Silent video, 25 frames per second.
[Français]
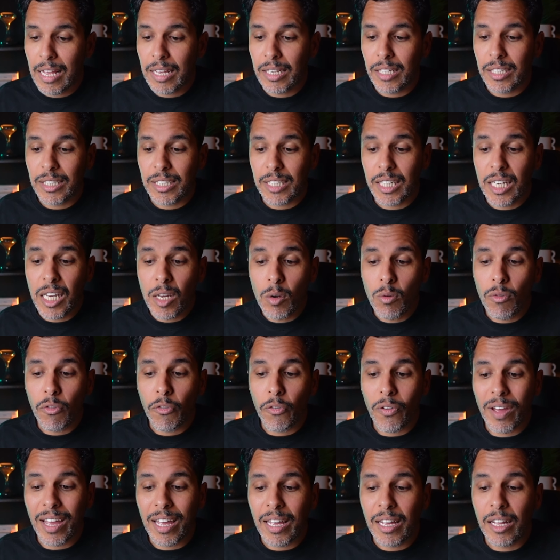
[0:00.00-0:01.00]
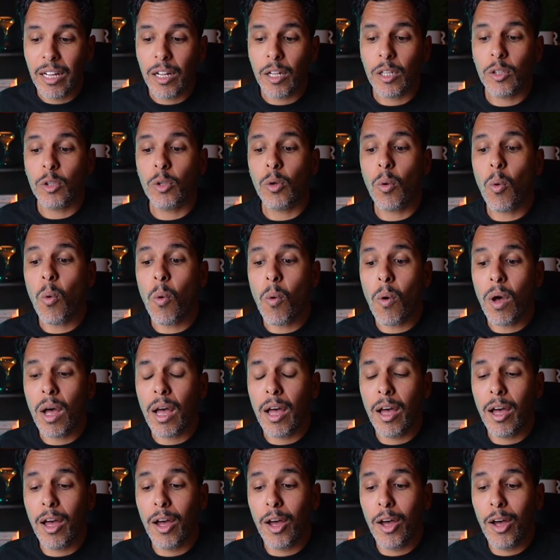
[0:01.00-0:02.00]
Ce qui nous fait
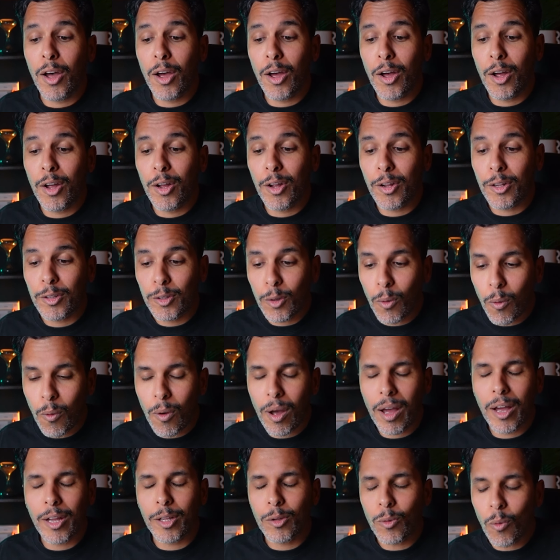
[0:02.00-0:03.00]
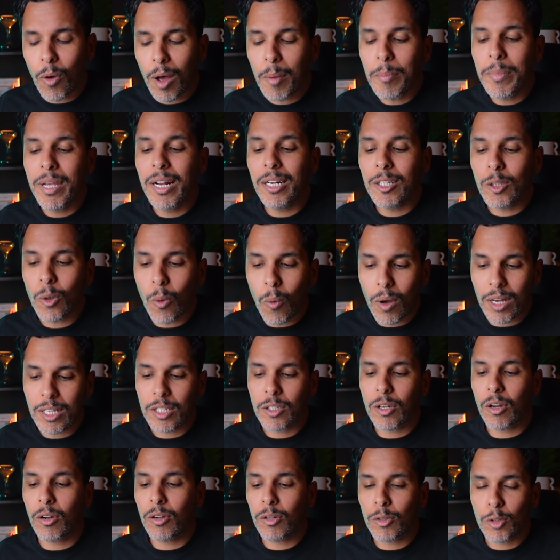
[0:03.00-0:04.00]
3,
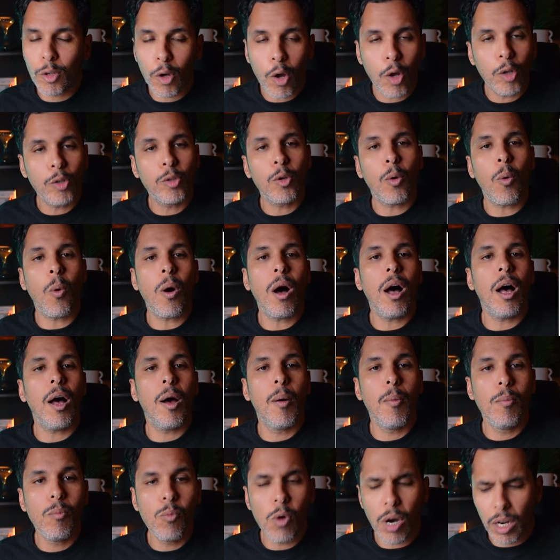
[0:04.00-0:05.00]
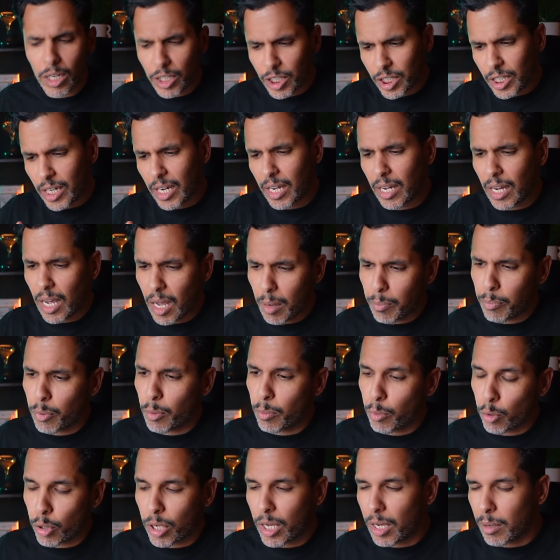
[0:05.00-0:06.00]
3333 euh, euh, mois. J'ai un peu
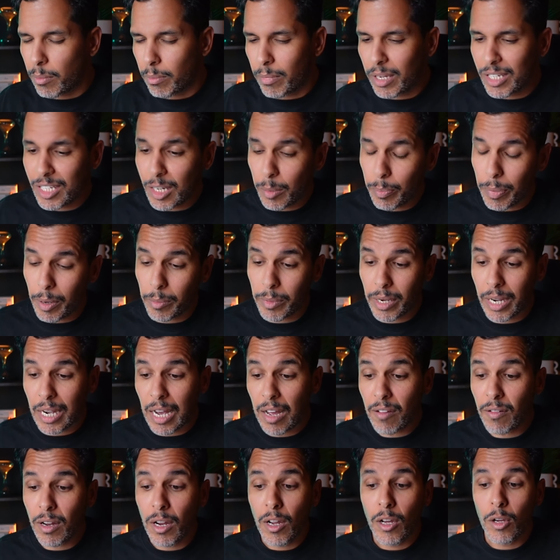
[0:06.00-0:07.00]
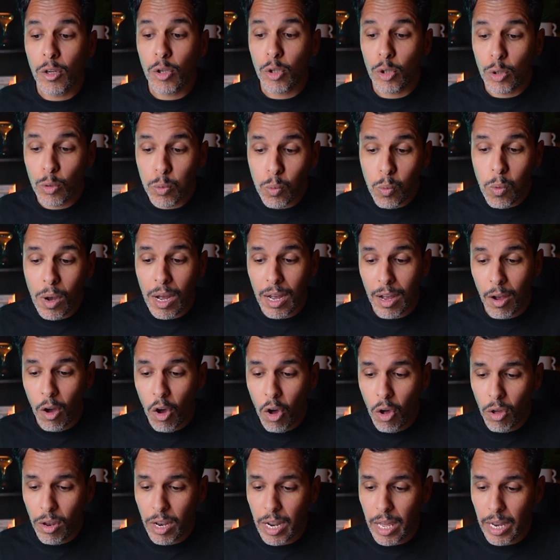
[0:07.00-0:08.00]
bugué, mais c'est pas bien grave. Soit
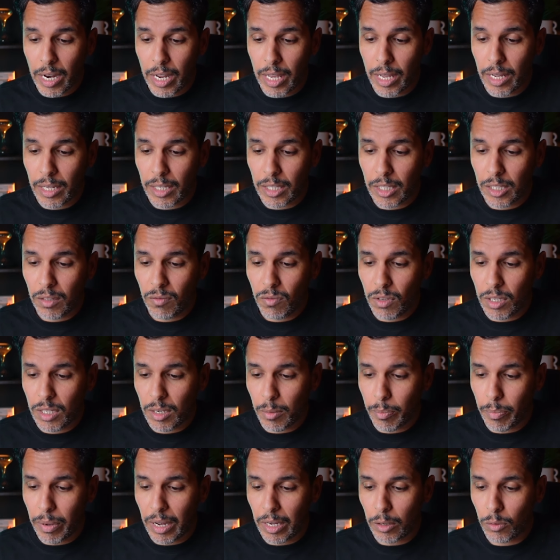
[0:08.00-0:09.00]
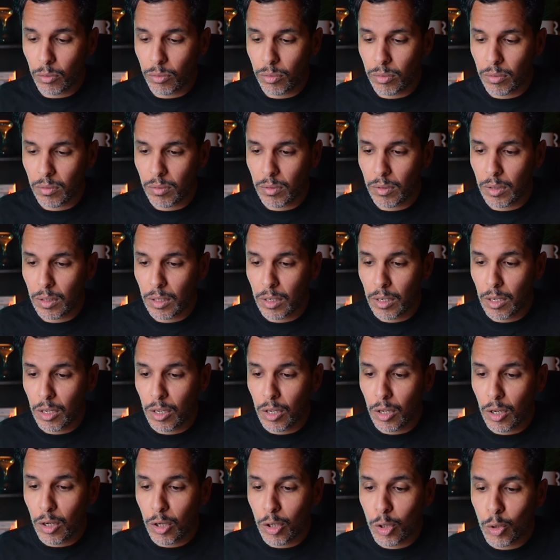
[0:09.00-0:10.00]
en année divisé par 12,
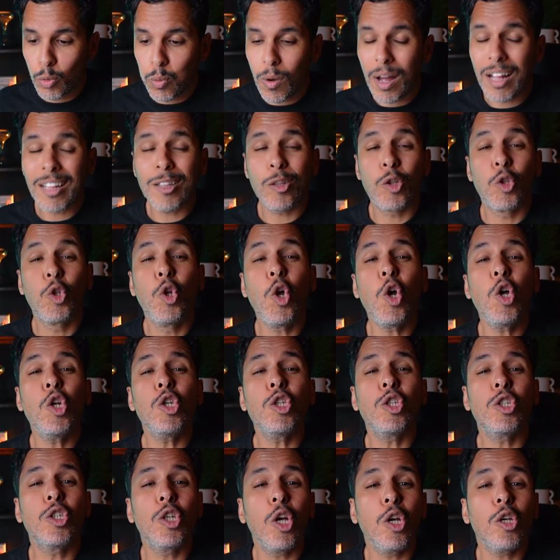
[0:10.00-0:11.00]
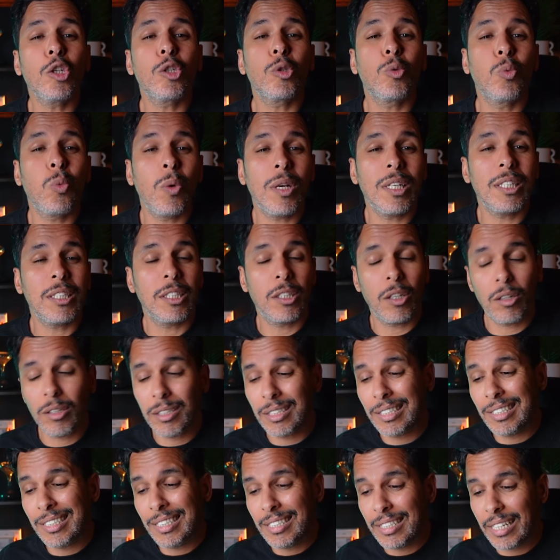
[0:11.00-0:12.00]
soit
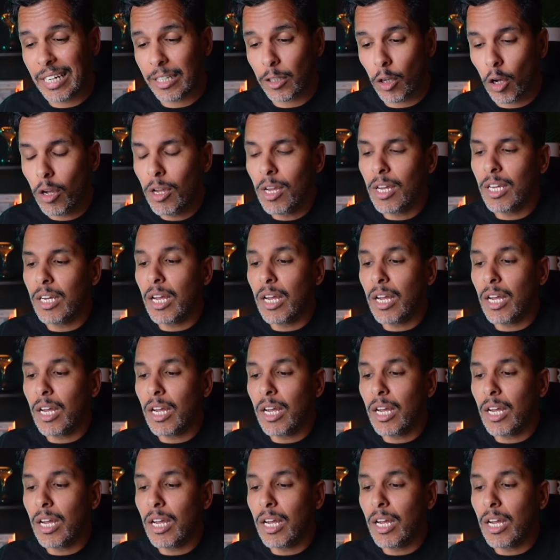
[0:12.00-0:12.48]
277 ans.